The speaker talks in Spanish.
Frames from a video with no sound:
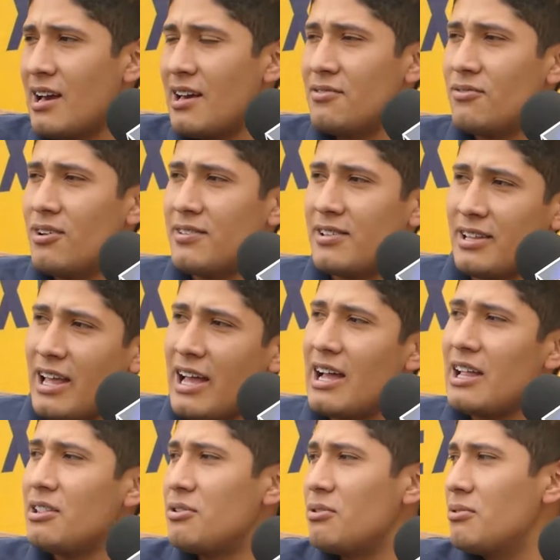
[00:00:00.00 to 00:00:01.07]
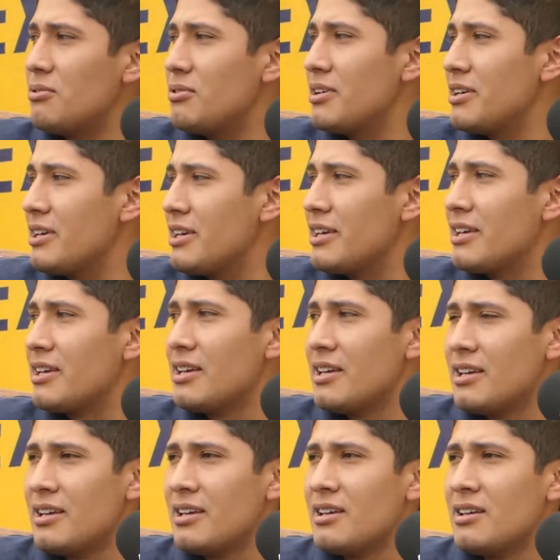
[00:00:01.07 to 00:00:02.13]
No hacen alto y
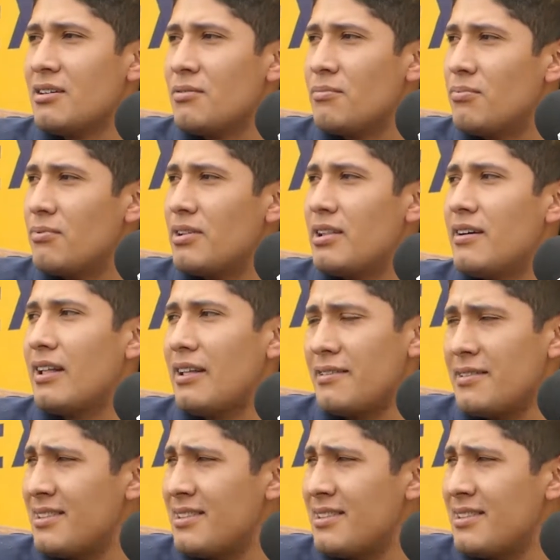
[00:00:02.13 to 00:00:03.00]
pues la verdad